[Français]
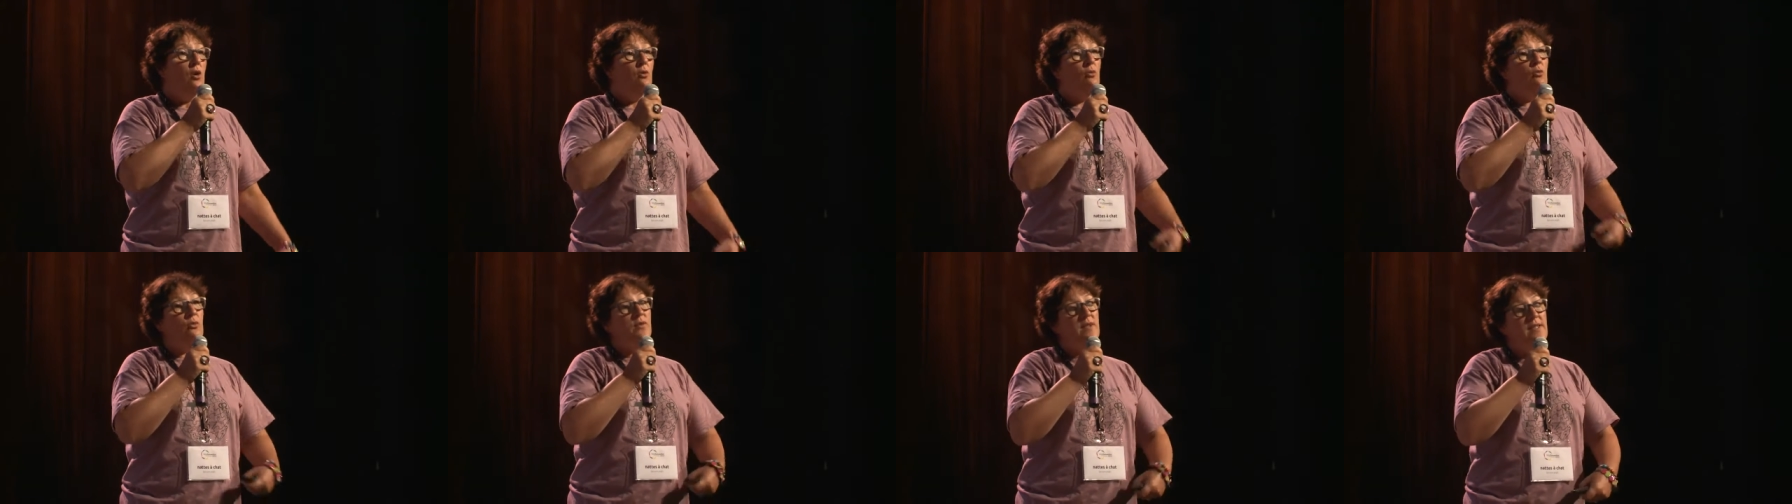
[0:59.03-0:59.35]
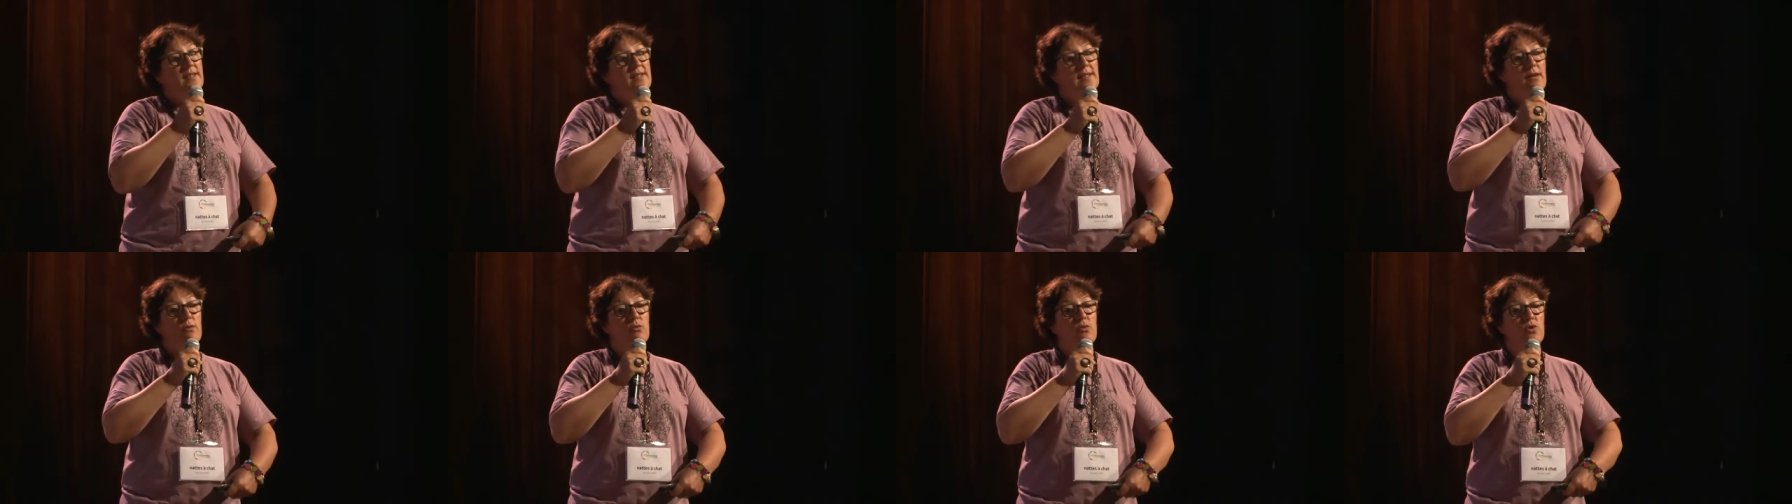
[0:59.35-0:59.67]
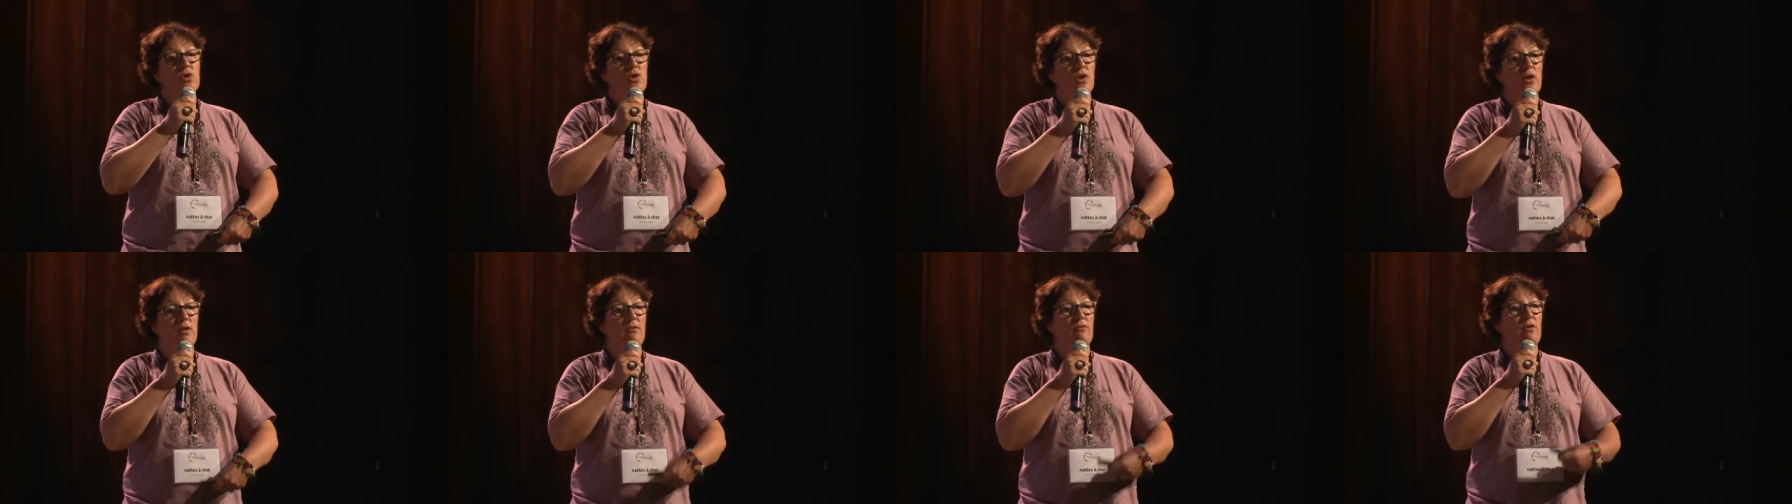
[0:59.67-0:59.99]
On disait aux
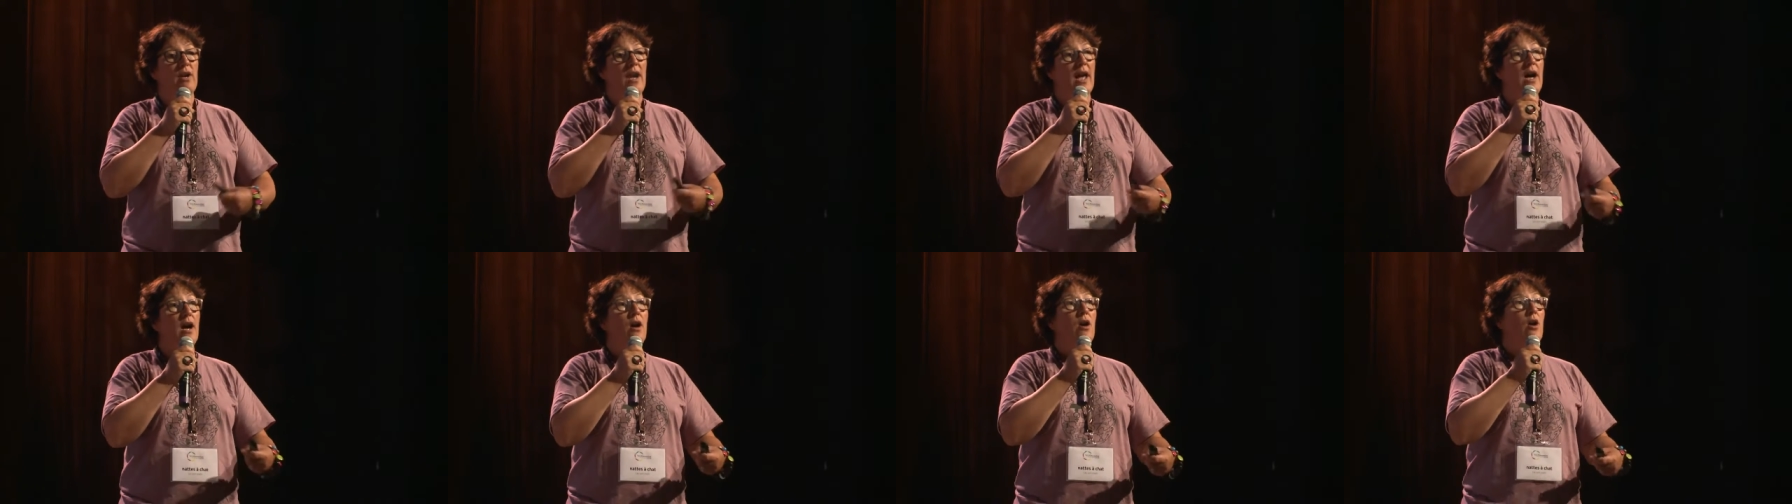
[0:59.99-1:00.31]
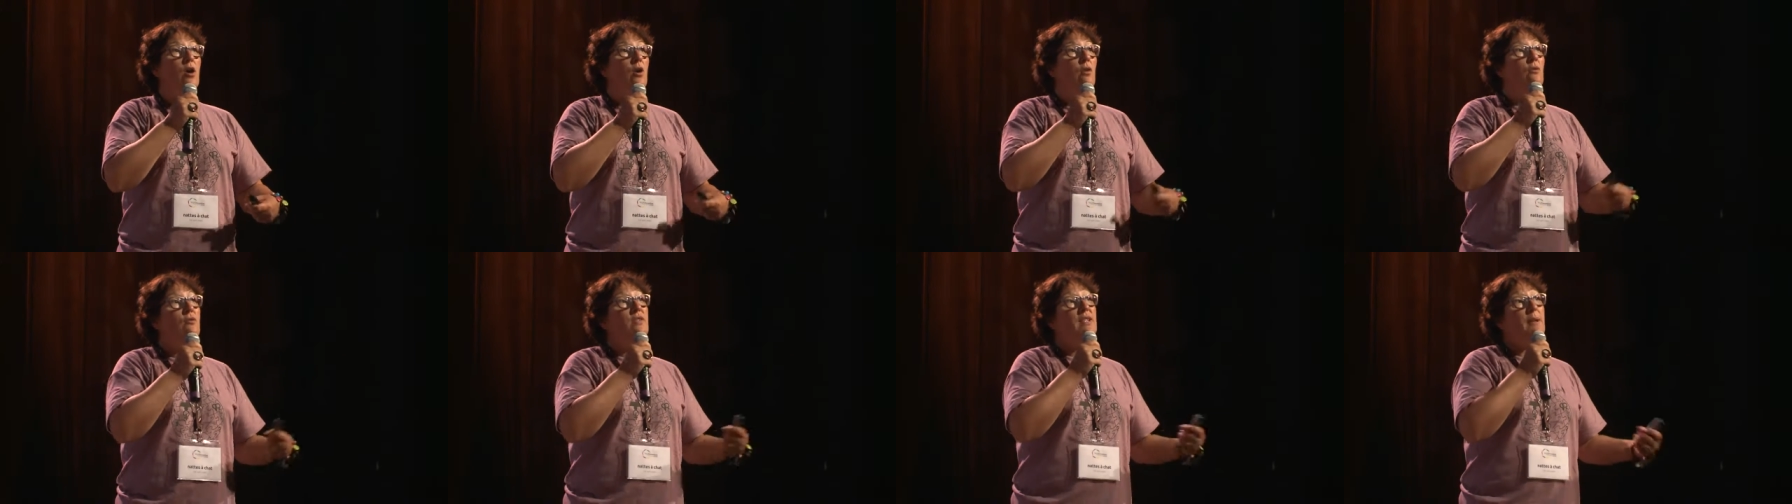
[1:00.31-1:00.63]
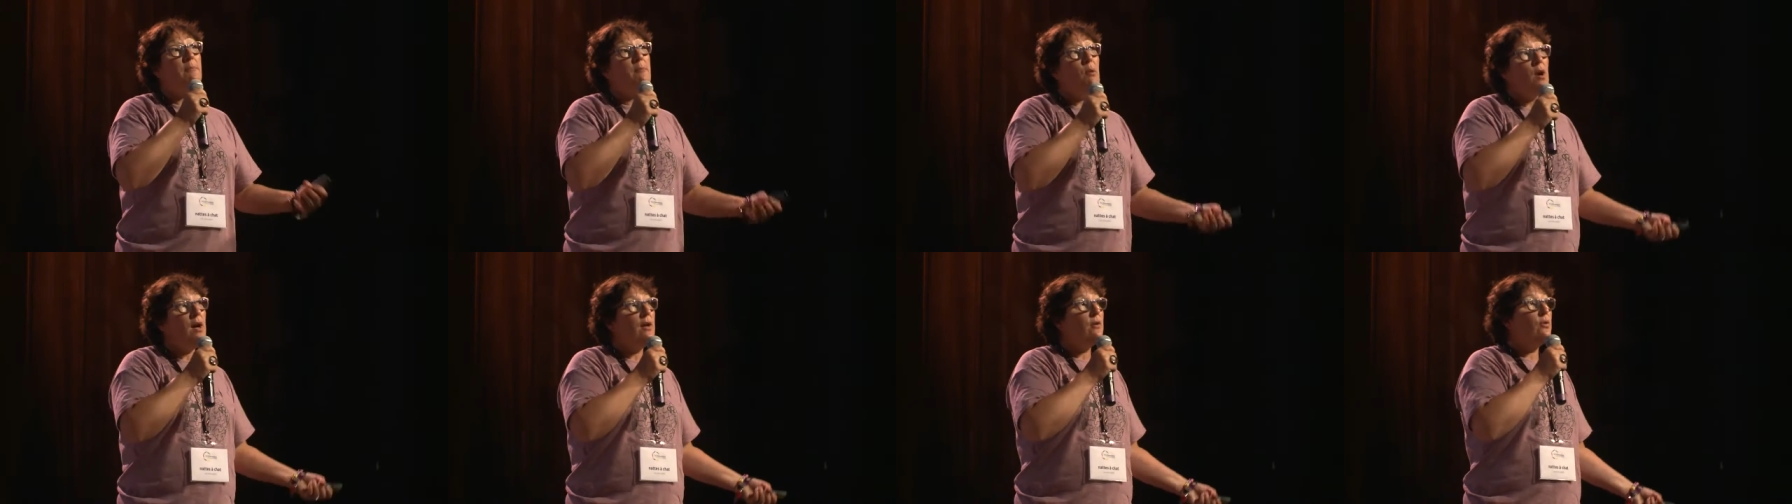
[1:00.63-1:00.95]
gens, voilà, on vous
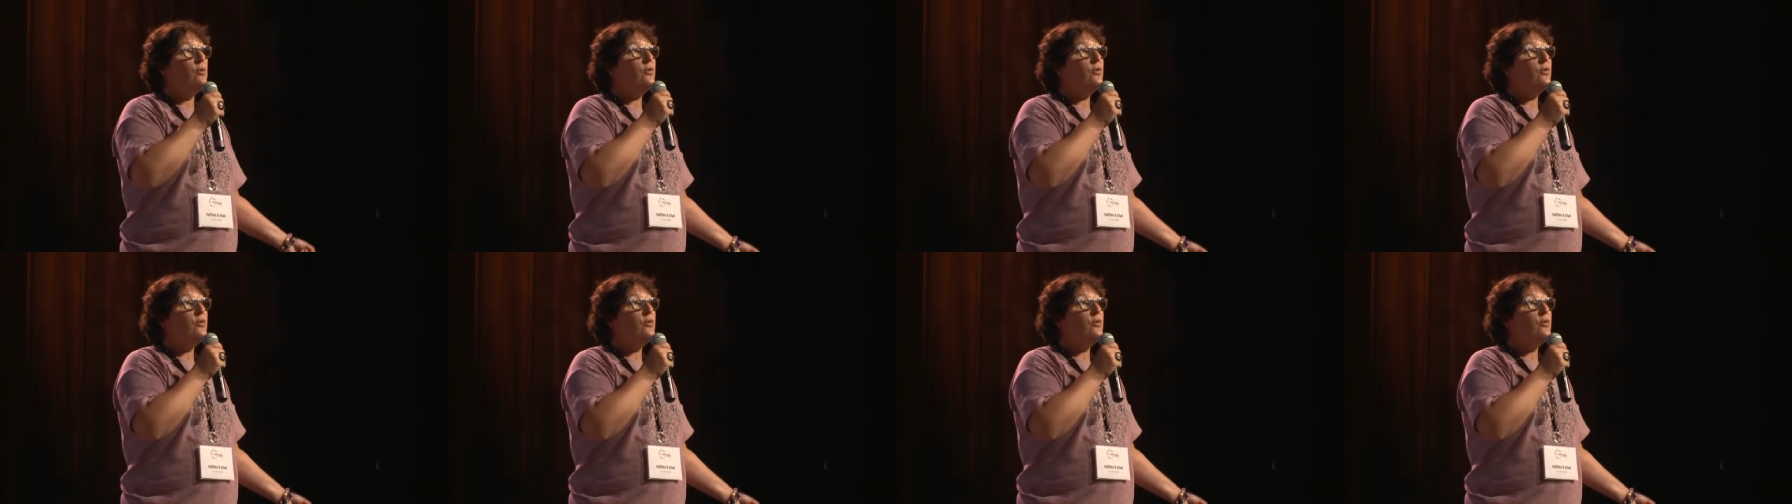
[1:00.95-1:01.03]
apprend à